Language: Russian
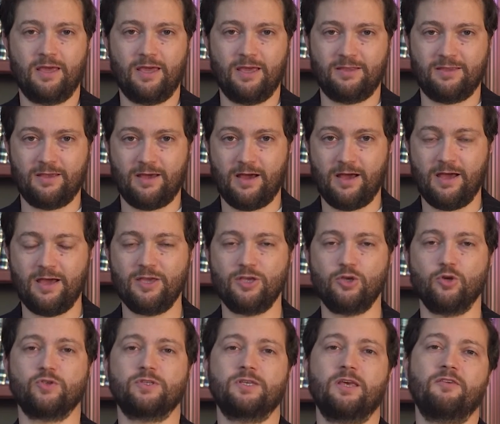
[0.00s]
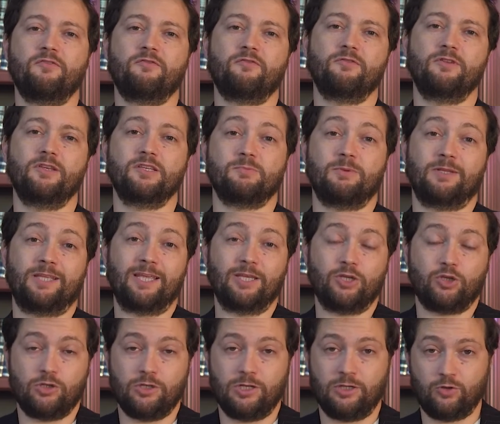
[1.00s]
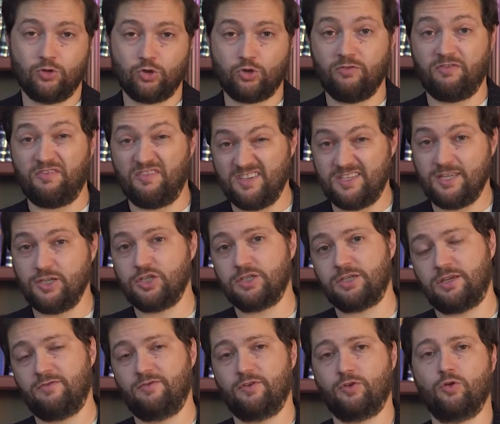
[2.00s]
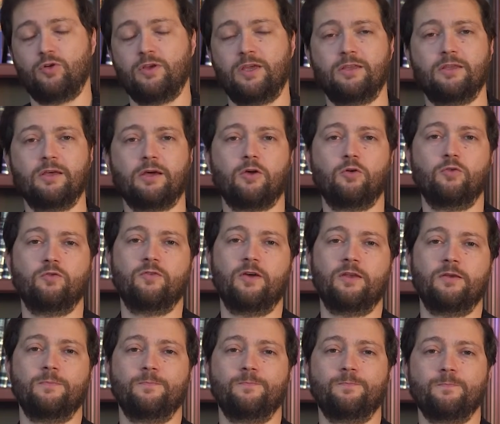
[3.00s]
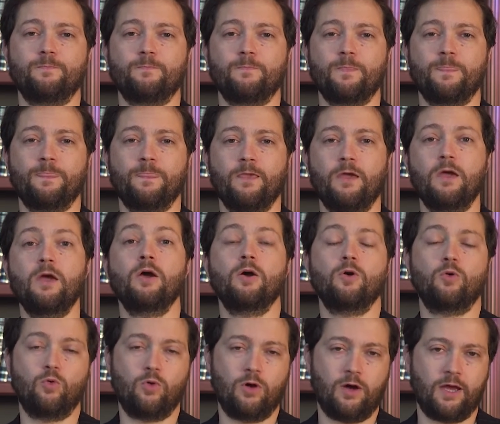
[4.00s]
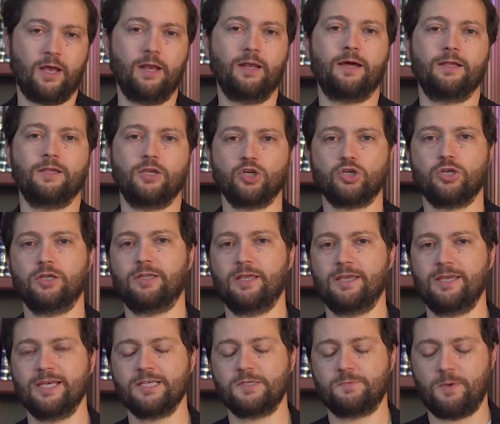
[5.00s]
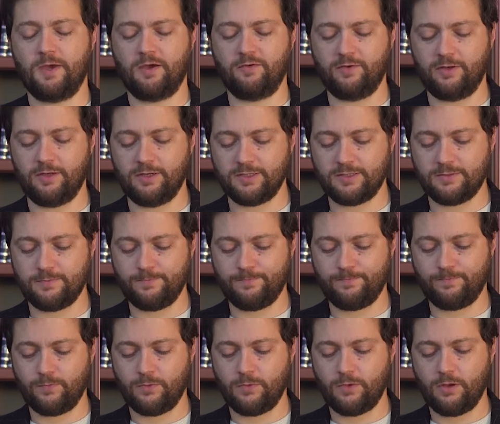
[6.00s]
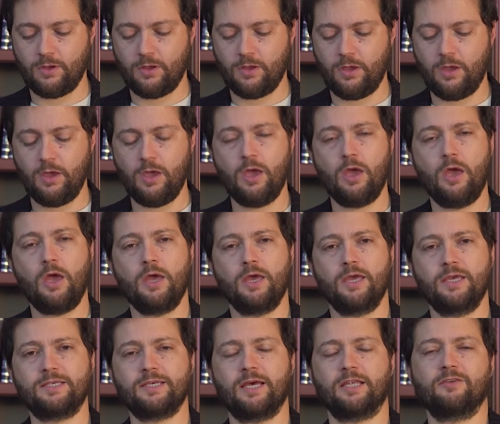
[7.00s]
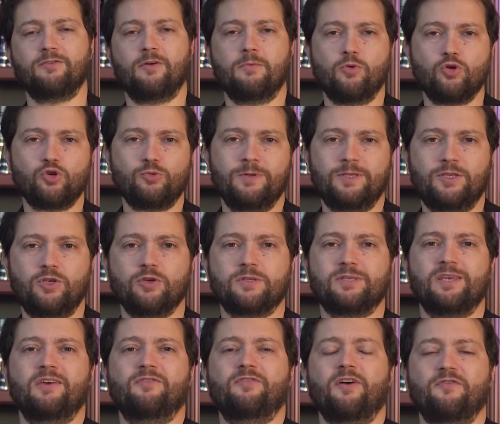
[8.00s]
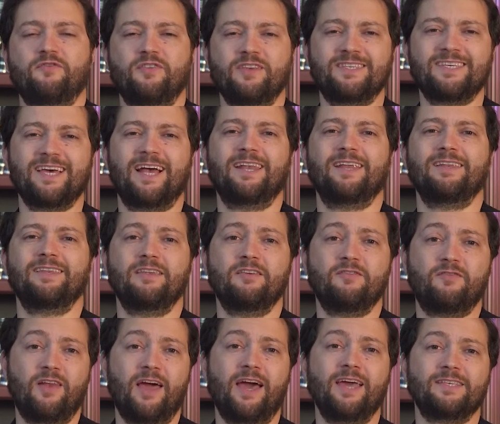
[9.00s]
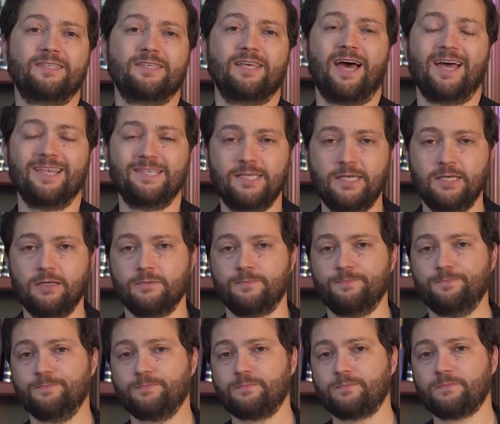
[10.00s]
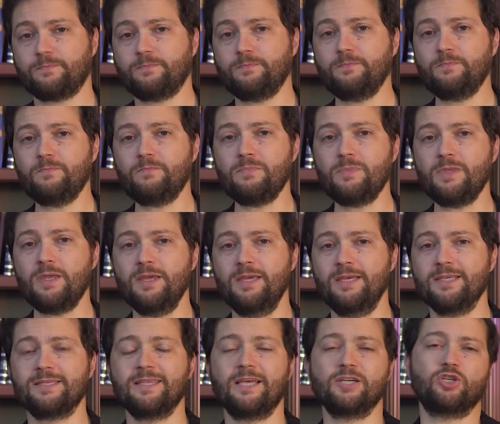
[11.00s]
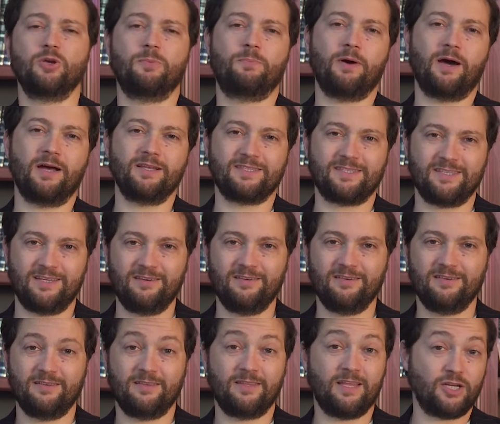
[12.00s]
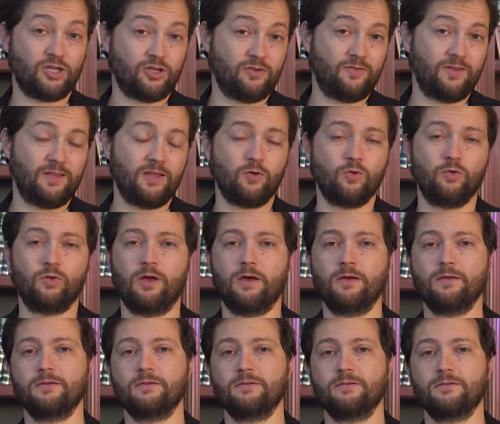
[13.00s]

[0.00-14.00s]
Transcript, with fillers: это Йосеф, несмотря на то, что физически в итоге это Реувен. У Рахель, конечно, это и есть первенец. Из этого, может быть, Йосеф официально не является один из нашей працы, нашего народа,